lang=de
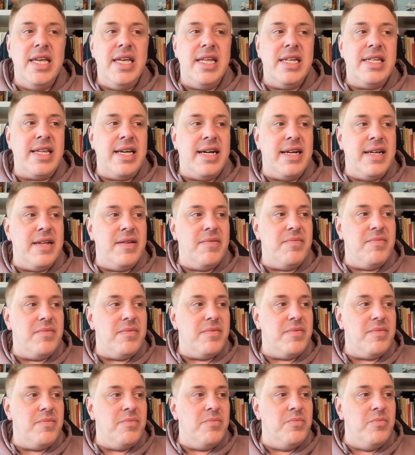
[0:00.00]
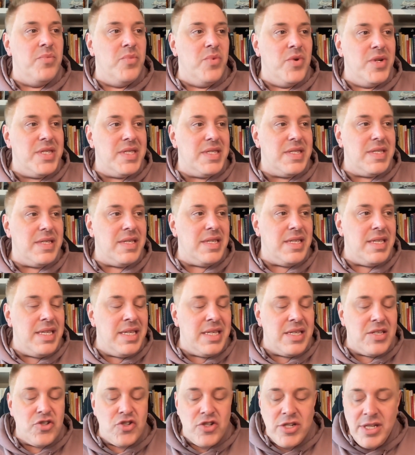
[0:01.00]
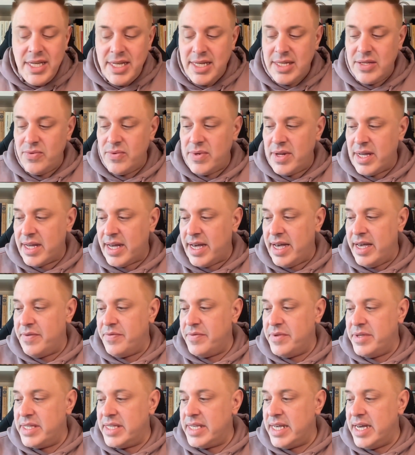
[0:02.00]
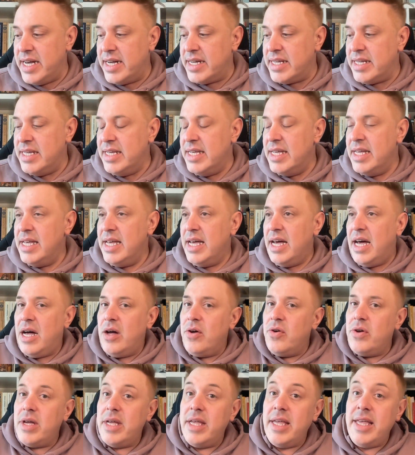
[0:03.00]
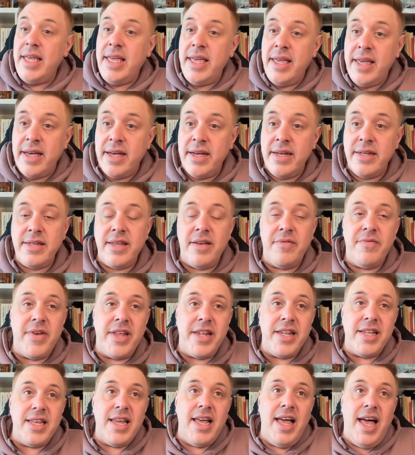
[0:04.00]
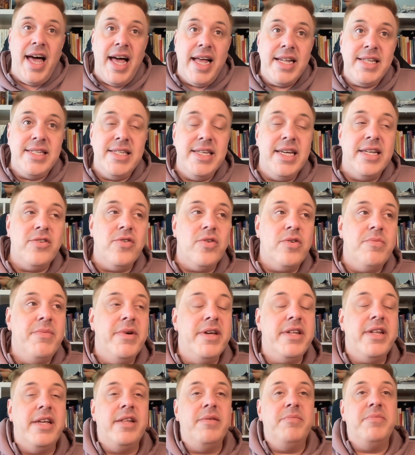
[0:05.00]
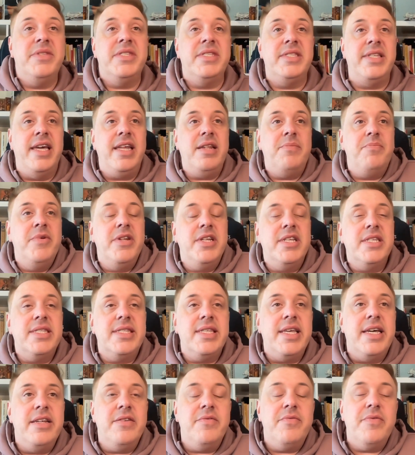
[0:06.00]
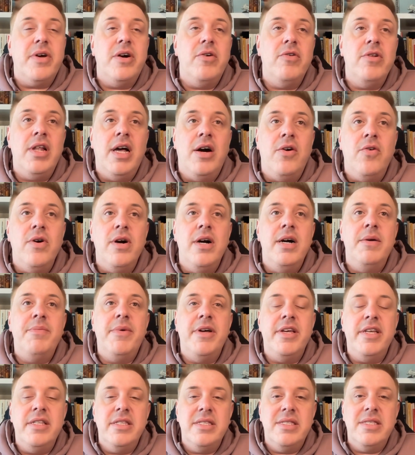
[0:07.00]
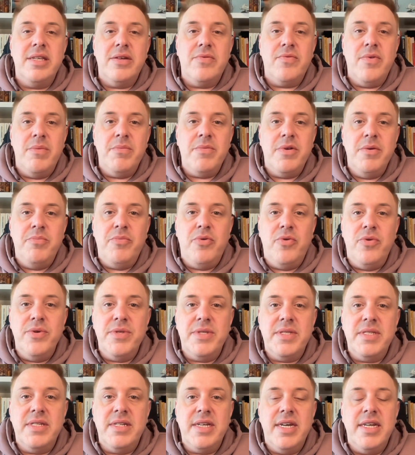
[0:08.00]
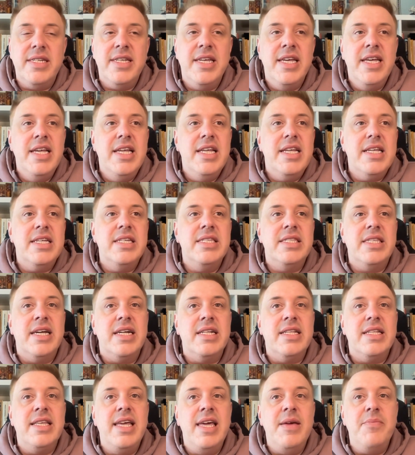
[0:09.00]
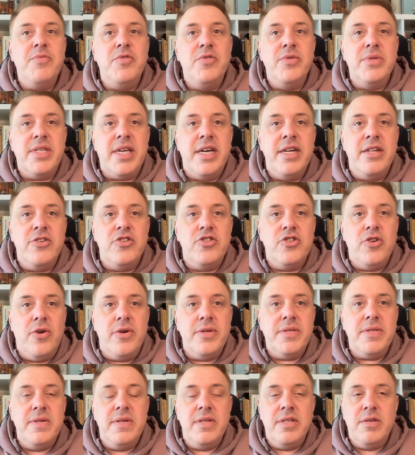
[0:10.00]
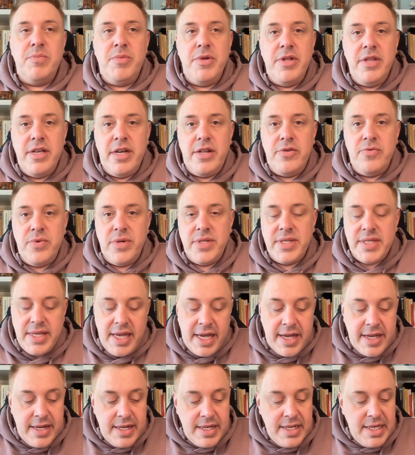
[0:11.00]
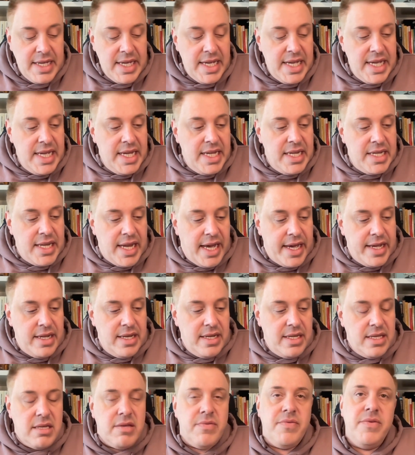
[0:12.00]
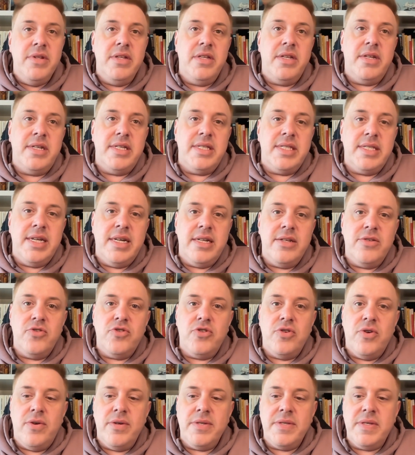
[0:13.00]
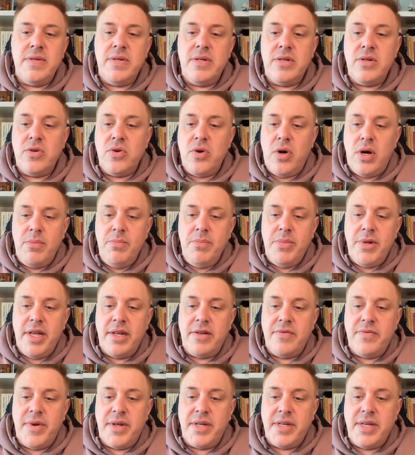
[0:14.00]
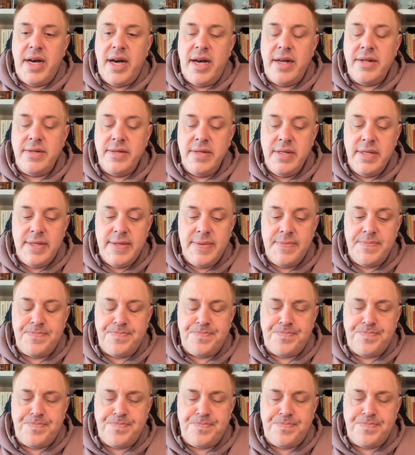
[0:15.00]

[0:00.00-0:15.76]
Da muss ich schlicht und ergreifend sagen, auch er, der Wendler, hat ja nochmal in einem Statement, das seine Frau Laura bei Instagram gepostet hat, gesagt, gebt uns eine Chance, ich bin ja nur Sänger. Nein, ich finde, dass da eine Chance komplett vertan ist.